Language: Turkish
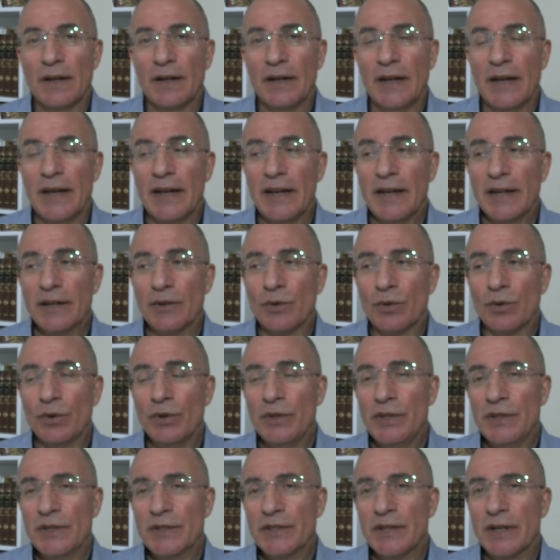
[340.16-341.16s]
Eğer o
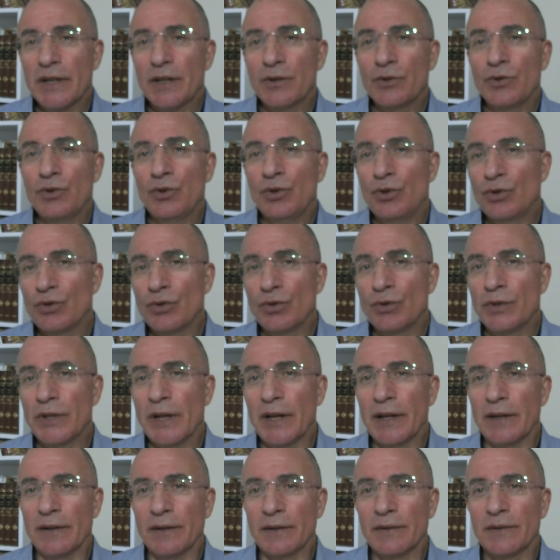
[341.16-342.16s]
insanın
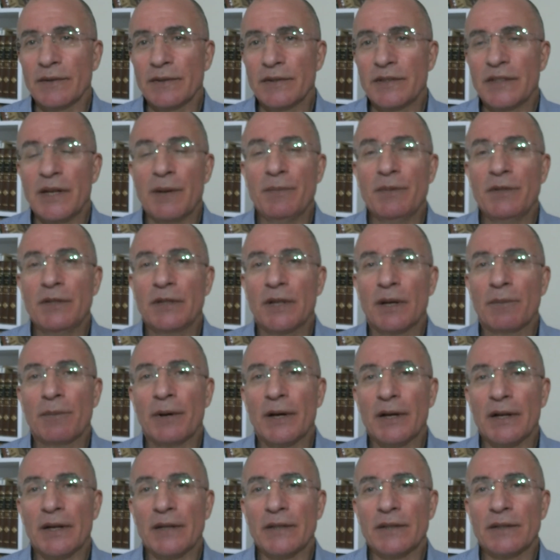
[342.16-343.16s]
yüzünden cebinde
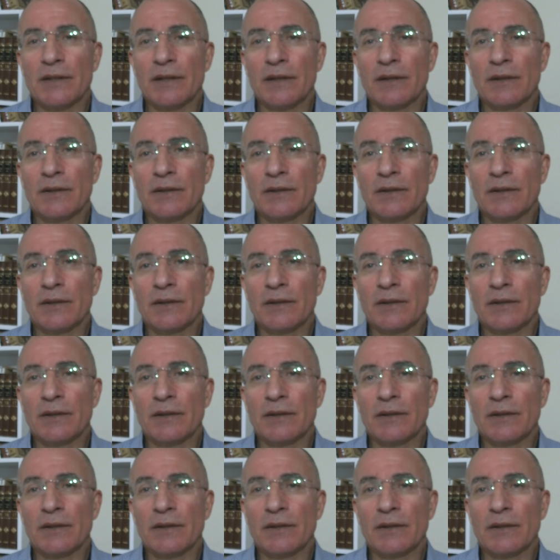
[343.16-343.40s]
parası